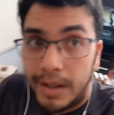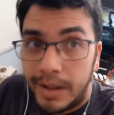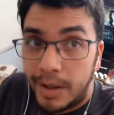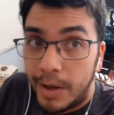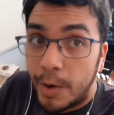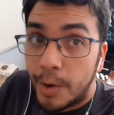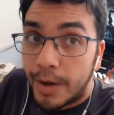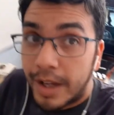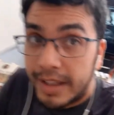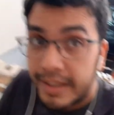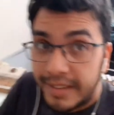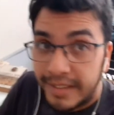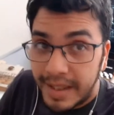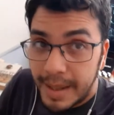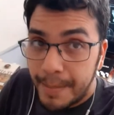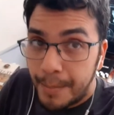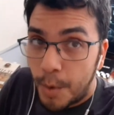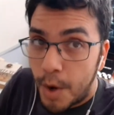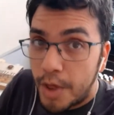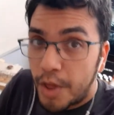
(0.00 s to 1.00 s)
Lo que
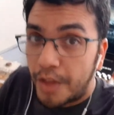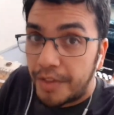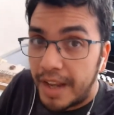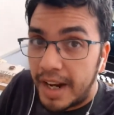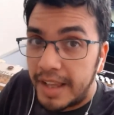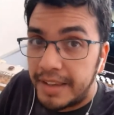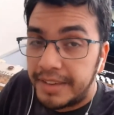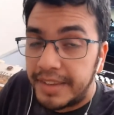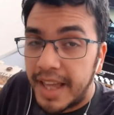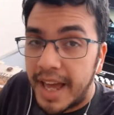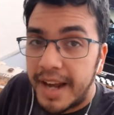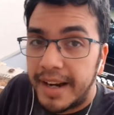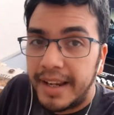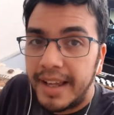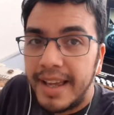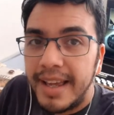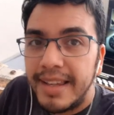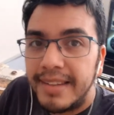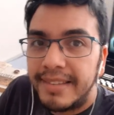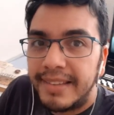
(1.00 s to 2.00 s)
sí puedo adelantar
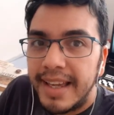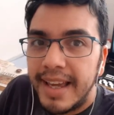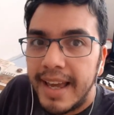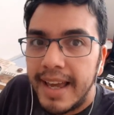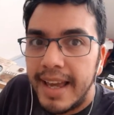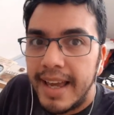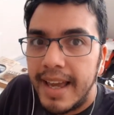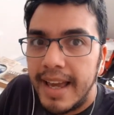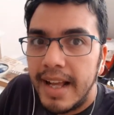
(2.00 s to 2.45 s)
es que